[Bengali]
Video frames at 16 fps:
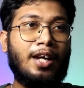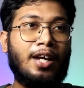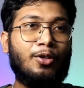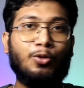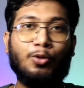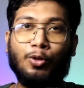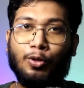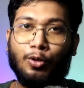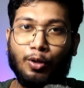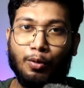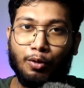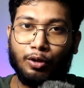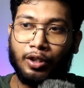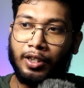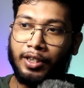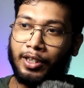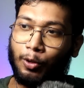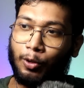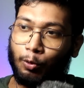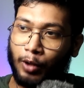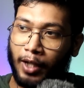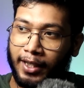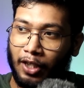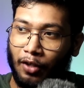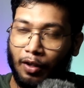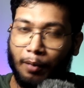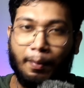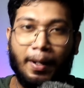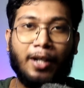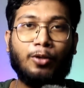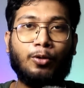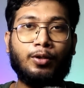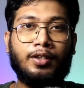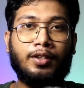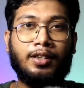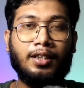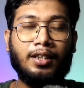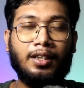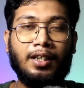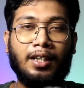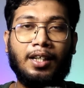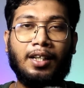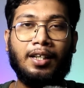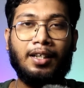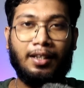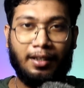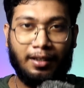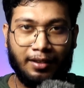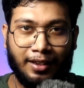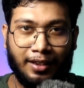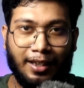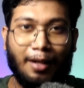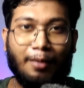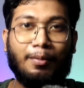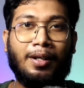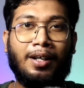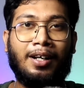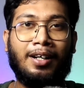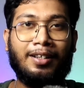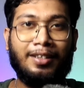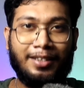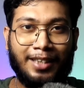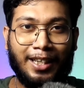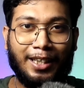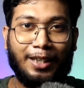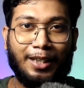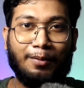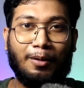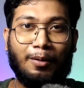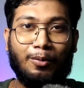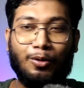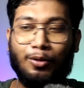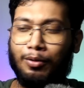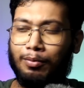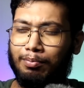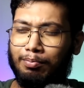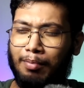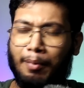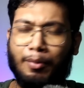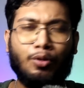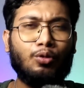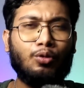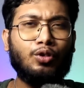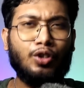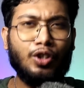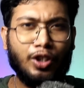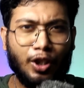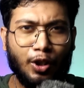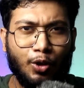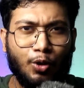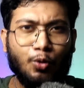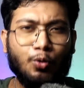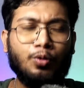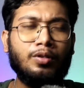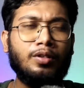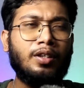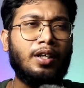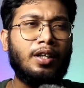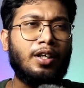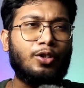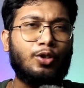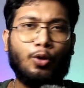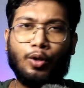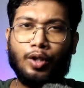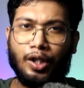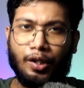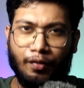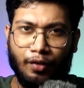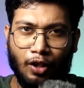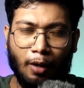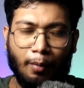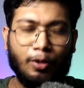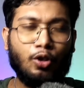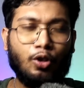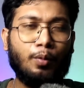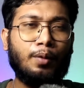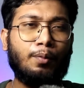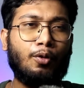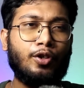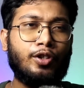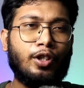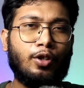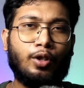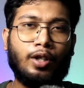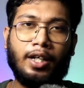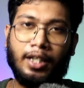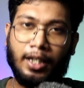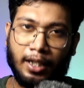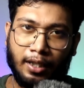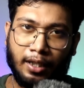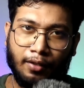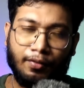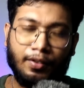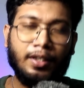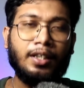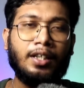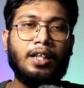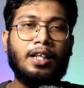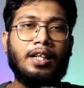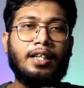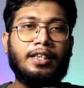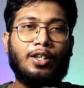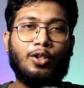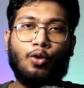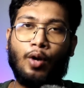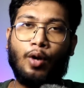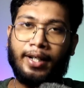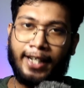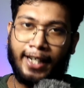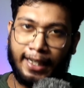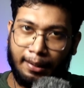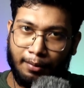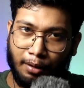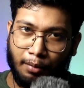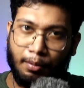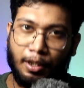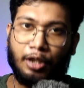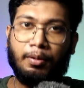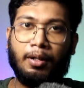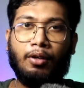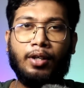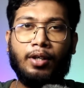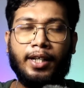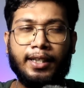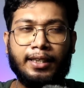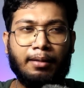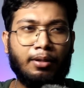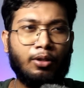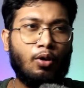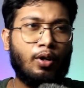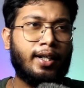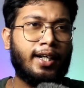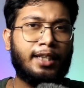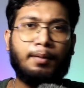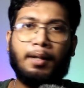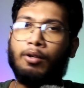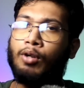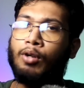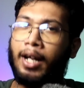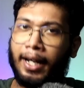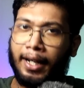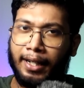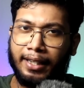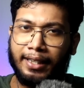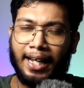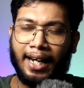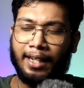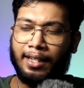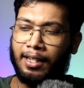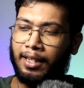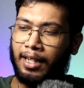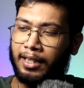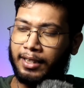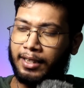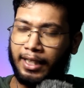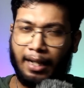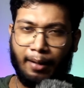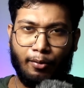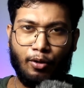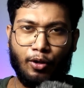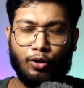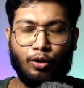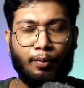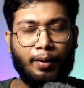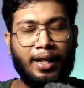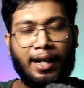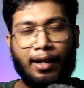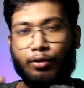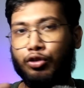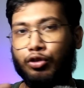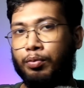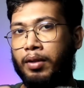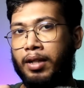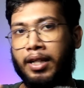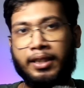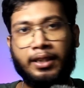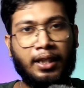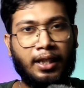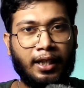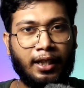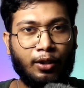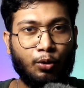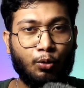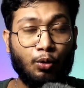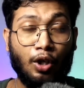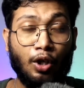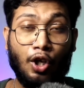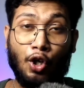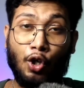এই সুড়ঙ্গর মধ্যে দিয়ে সে কোথায় যাওয়ার প্ল্যান করছে সেটা আমরা জানতে পারবো মেবি উনত্রিশে জুন যখন রিভিল হবে ছবির পরিচালক রাইহান রফি যার কয়েকটা কাজ আমার বেশ ভালো লেগেছে আবার কয়েকটা কাজ ভালো লাগেনি দেখা যাক কাজটা কেমন হয় তবে এই অ্যানাউন্সমেন্ট টিজারটা কিন্তু